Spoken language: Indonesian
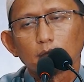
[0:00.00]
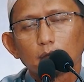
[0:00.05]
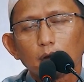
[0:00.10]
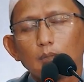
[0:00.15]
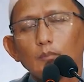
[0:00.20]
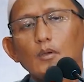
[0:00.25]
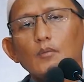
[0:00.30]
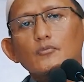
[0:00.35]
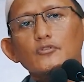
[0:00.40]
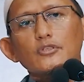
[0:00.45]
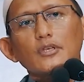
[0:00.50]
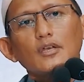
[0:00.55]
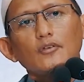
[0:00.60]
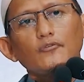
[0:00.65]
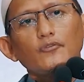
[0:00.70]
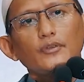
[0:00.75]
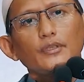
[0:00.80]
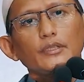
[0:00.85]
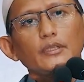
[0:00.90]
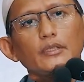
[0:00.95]
Imam
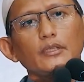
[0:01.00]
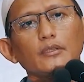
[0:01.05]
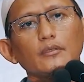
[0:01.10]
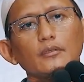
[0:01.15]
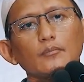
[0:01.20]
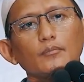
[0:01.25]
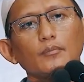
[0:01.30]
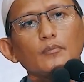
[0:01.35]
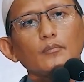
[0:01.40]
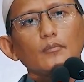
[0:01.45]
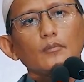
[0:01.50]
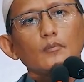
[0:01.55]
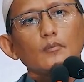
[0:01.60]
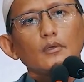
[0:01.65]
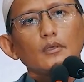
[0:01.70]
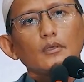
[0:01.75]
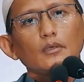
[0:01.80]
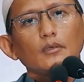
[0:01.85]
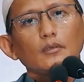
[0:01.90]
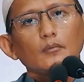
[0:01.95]
Syafi'i
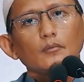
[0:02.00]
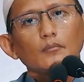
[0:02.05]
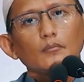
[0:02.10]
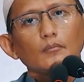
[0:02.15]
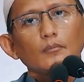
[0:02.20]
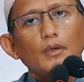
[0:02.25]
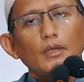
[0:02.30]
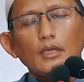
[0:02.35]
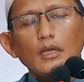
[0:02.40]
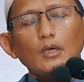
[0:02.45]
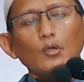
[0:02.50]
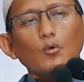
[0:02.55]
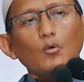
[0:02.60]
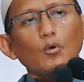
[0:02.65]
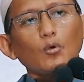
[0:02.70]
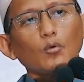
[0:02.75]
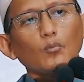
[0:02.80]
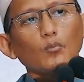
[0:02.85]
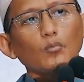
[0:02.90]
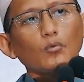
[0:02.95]
padahal
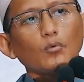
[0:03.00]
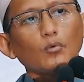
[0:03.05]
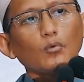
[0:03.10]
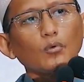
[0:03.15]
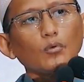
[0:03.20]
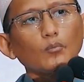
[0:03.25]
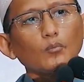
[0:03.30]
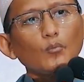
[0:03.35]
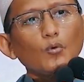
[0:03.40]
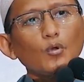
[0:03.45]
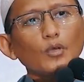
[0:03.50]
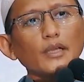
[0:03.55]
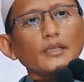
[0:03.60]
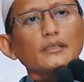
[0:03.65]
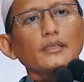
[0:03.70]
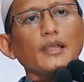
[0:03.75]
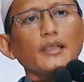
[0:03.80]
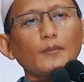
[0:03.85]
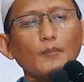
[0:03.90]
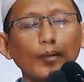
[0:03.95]
gu, gu,
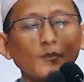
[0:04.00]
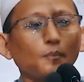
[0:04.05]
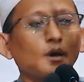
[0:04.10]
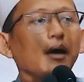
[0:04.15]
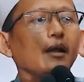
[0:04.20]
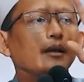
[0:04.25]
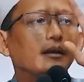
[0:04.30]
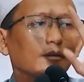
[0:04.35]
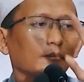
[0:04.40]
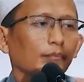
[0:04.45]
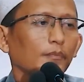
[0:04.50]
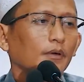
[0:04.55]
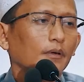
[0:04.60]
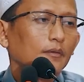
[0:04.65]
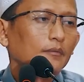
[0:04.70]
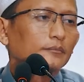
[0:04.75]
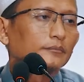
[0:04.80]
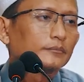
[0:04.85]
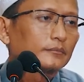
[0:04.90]
muridnya Imam Malik, Pak.